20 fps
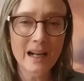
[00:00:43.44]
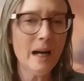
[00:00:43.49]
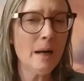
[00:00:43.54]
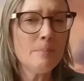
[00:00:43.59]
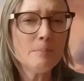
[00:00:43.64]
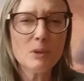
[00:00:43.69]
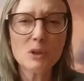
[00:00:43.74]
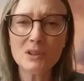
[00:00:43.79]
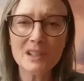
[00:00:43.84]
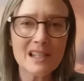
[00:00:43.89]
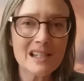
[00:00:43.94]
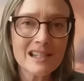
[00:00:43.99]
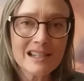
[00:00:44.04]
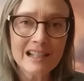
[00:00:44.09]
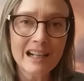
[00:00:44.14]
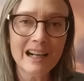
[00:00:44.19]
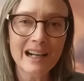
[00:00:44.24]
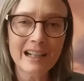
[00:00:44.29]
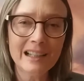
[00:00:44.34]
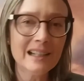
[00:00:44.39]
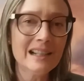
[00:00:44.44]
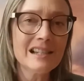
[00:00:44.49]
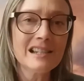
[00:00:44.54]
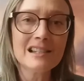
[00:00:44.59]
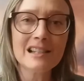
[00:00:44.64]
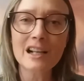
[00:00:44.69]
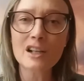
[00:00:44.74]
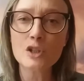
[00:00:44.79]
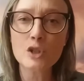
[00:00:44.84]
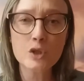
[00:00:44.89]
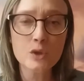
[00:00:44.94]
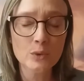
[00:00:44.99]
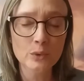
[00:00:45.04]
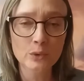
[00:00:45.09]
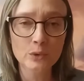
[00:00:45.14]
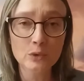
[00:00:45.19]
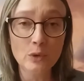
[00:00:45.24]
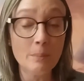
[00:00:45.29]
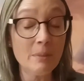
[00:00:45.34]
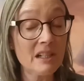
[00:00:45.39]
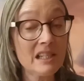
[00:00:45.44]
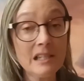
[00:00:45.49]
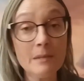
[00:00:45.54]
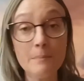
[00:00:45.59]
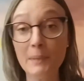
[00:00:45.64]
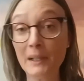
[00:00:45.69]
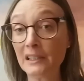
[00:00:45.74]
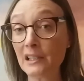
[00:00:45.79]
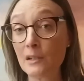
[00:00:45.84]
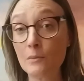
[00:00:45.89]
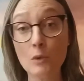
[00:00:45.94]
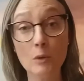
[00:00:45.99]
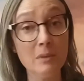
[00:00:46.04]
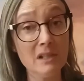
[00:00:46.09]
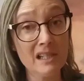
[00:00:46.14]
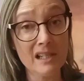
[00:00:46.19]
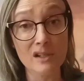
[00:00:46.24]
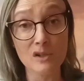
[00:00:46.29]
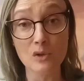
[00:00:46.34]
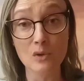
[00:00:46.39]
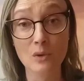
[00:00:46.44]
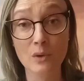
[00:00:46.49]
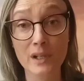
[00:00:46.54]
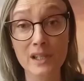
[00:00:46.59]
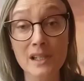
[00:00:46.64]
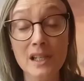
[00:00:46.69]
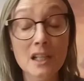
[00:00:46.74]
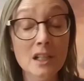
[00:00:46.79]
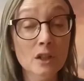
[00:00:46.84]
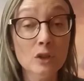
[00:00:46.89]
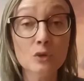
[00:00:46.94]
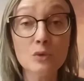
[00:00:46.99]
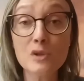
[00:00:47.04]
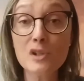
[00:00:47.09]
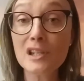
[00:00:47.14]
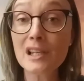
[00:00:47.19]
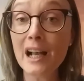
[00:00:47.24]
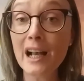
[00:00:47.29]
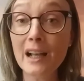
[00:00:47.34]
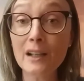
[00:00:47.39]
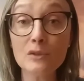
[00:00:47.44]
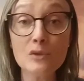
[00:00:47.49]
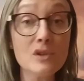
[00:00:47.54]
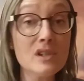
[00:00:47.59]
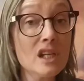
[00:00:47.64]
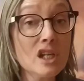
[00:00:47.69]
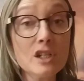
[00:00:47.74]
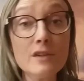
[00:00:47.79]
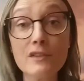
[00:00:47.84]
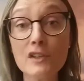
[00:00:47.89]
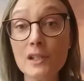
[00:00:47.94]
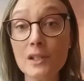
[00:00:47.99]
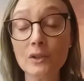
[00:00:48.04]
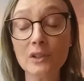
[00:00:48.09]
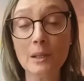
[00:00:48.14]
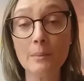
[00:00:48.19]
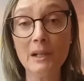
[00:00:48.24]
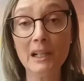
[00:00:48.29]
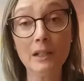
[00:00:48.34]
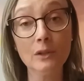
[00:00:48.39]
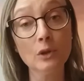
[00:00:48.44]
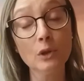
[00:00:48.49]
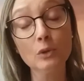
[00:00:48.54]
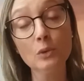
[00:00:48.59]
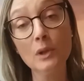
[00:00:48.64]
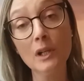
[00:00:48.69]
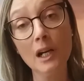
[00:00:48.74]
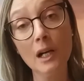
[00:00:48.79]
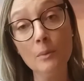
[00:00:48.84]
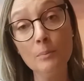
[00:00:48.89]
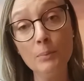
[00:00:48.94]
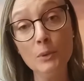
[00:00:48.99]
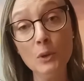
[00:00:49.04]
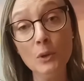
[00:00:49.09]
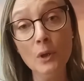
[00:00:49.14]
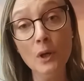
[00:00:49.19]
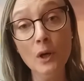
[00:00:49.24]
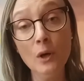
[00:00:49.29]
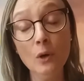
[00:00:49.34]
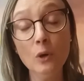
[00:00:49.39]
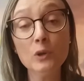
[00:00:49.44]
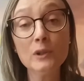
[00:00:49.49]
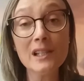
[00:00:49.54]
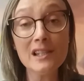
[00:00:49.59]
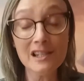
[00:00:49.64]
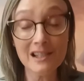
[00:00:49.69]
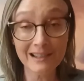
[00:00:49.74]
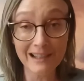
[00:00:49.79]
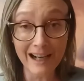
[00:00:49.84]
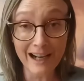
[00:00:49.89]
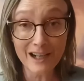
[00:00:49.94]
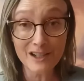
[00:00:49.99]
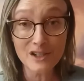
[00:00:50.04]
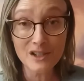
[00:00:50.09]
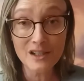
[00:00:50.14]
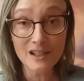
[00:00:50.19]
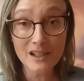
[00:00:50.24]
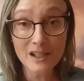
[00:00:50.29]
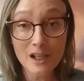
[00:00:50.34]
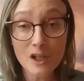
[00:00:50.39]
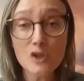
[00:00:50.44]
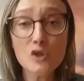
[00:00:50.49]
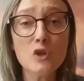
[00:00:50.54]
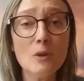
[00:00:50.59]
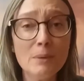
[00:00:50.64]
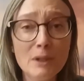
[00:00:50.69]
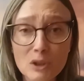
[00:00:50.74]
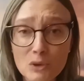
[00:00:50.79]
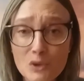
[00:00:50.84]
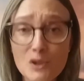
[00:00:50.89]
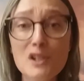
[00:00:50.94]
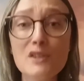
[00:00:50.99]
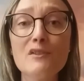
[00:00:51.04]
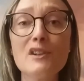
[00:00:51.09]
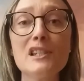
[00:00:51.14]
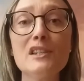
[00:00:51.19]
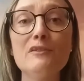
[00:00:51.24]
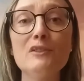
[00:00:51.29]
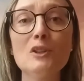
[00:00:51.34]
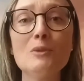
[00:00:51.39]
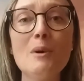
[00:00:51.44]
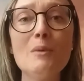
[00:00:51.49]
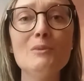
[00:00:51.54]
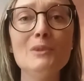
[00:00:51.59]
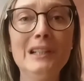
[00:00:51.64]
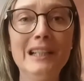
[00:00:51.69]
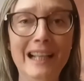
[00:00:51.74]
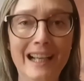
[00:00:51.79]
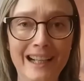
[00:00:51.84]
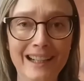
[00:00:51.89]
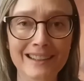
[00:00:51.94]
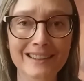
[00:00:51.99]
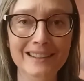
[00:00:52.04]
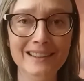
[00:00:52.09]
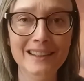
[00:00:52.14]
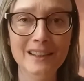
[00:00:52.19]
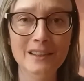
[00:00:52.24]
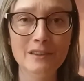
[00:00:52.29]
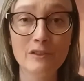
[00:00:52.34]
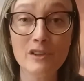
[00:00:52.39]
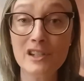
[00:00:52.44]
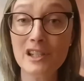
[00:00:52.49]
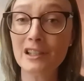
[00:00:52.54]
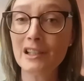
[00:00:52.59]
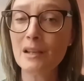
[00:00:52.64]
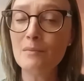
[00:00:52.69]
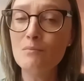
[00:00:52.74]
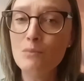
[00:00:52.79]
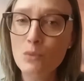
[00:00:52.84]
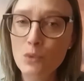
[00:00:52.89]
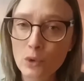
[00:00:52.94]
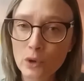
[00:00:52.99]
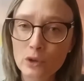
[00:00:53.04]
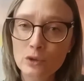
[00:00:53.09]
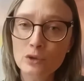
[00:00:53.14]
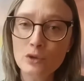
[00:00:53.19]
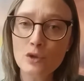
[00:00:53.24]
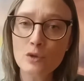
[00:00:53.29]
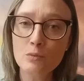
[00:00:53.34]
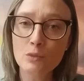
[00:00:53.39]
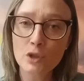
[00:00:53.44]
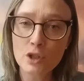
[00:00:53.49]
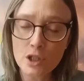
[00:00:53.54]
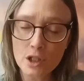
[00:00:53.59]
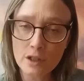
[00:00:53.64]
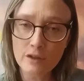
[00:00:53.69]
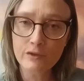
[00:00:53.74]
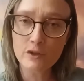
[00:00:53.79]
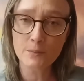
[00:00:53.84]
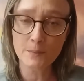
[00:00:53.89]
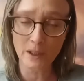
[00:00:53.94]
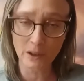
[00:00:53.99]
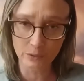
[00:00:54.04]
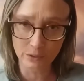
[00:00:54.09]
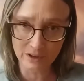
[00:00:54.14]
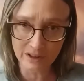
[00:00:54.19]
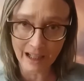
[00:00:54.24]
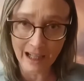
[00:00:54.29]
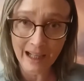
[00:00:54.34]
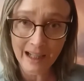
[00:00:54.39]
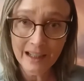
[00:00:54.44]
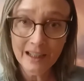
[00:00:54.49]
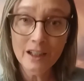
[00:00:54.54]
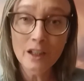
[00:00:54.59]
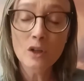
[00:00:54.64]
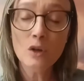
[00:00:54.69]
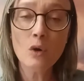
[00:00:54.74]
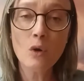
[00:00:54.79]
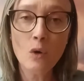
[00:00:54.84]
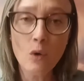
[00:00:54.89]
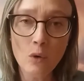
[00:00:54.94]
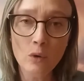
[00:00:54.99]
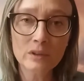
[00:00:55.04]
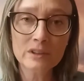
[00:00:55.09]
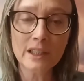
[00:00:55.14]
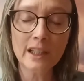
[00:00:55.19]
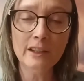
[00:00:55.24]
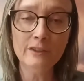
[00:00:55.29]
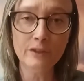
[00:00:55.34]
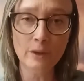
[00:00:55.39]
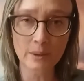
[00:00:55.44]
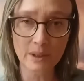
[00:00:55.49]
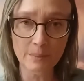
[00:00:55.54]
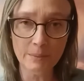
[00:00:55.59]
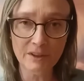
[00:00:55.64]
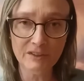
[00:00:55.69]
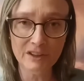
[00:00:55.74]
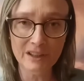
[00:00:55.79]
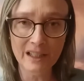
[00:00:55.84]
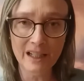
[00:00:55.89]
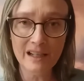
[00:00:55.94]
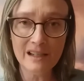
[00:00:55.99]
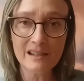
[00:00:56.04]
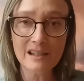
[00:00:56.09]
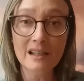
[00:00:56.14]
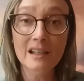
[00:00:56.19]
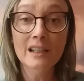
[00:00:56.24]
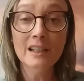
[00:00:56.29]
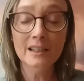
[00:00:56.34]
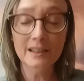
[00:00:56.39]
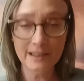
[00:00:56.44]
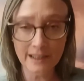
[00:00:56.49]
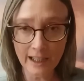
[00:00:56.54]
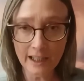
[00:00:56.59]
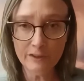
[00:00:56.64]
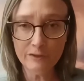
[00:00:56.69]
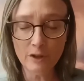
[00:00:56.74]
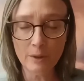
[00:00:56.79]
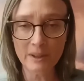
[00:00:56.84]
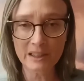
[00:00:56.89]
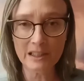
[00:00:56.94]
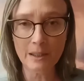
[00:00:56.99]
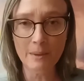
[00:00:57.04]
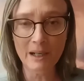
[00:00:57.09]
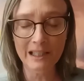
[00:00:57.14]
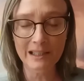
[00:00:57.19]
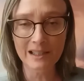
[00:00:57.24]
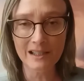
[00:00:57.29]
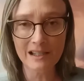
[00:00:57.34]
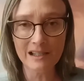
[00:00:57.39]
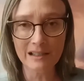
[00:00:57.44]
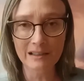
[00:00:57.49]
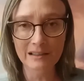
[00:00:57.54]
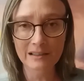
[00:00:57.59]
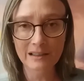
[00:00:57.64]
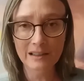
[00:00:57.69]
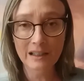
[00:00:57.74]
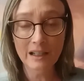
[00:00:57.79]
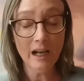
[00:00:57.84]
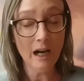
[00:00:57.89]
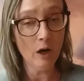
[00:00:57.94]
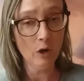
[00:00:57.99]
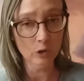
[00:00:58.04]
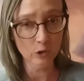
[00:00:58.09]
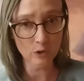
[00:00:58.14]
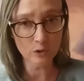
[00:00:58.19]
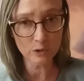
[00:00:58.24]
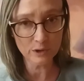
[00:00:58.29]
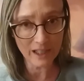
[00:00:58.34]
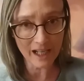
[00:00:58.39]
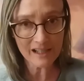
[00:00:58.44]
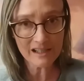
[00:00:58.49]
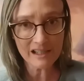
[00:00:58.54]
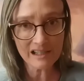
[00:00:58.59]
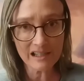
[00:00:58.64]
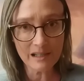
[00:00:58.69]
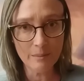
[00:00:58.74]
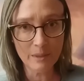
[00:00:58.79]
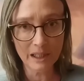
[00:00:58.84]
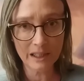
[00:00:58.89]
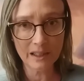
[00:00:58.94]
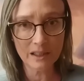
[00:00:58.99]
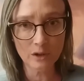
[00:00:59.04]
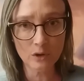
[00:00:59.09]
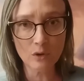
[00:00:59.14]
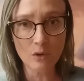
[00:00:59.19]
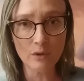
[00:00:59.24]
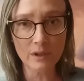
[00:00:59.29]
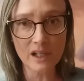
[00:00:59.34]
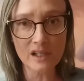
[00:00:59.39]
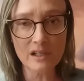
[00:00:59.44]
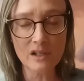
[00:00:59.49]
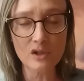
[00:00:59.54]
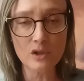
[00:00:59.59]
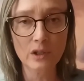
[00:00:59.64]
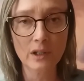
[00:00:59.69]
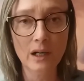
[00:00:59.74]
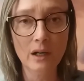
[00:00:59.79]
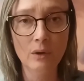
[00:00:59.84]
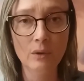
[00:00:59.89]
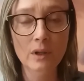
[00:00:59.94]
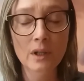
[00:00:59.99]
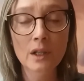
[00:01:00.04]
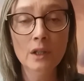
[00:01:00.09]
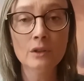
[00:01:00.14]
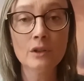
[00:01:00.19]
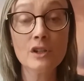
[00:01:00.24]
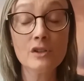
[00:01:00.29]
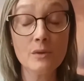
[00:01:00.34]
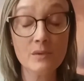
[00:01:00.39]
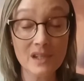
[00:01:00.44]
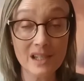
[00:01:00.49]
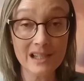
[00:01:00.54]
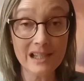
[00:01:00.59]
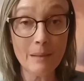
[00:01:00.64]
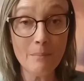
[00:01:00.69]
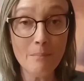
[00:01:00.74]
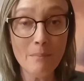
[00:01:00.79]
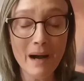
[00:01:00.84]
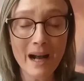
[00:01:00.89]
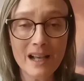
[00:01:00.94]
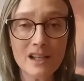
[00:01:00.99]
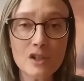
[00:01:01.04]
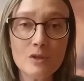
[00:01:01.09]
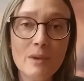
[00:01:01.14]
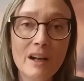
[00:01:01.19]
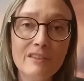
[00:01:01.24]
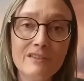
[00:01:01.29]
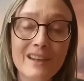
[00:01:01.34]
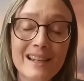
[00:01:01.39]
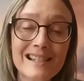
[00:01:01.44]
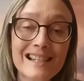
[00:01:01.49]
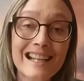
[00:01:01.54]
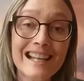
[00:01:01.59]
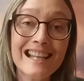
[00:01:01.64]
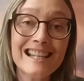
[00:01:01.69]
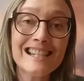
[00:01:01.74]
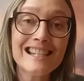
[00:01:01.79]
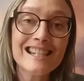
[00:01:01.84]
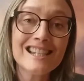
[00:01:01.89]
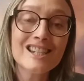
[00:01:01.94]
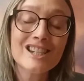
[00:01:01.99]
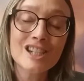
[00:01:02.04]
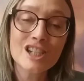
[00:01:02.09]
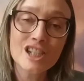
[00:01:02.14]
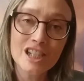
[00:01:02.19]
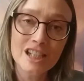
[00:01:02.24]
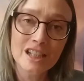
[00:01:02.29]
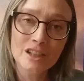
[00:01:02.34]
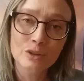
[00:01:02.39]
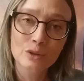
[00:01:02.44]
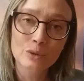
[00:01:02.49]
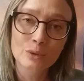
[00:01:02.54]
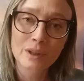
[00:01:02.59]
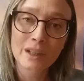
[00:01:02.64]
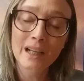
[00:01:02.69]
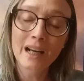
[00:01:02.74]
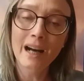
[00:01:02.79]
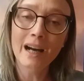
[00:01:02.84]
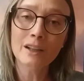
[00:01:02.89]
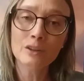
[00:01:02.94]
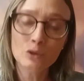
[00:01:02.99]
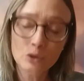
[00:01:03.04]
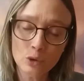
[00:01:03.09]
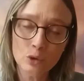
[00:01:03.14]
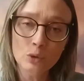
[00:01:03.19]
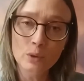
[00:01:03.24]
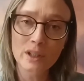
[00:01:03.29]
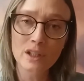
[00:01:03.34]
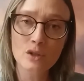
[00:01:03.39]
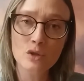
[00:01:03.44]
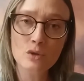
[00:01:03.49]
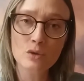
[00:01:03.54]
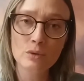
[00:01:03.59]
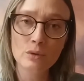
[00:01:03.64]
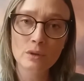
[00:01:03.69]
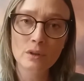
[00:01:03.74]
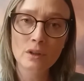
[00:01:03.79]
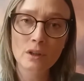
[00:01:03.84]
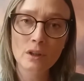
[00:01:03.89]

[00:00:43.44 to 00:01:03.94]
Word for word: a protestar, a estar junto, a participar das mobilizações, dos atos, seja você um trabalhador do campo ou da cidade. Sobretudo se você for uma mulher. Você tem muitos motivos para lutar contra a reforma da Previdência e a reforma trabalhista. Ao longo dessa semana aqui no Congresso Nacional, nós vamos estar mais uma vez resistindo a tudo isso.